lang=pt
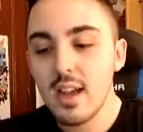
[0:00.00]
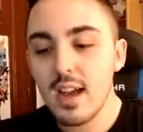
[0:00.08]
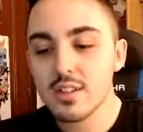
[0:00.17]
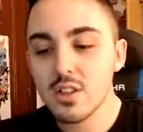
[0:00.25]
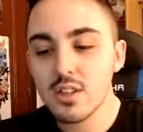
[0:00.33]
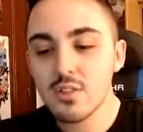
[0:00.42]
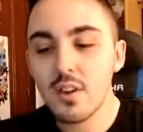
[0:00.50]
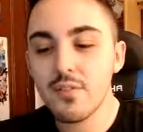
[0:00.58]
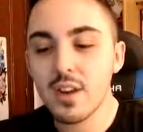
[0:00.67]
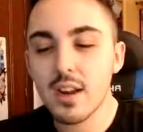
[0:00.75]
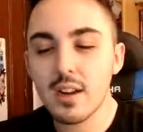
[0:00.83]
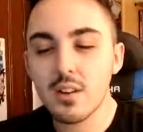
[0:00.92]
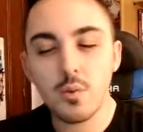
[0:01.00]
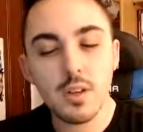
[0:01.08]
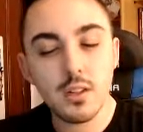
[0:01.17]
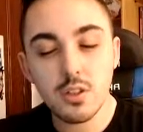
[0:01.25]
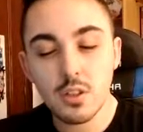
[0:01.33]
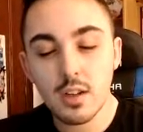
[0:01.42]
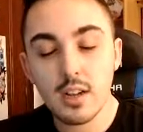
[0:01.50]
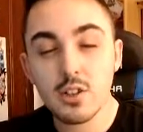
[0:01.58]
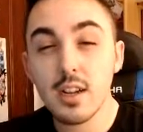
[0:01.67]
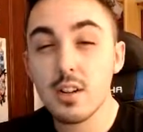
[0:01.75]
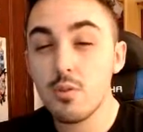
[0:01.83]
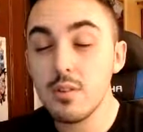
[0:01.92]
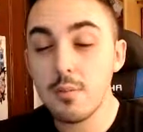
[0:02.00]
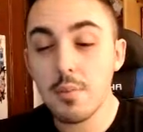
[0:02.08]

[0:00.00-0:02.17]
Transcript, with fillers: Acho que este vai ficar arco-íris. Acho que é a última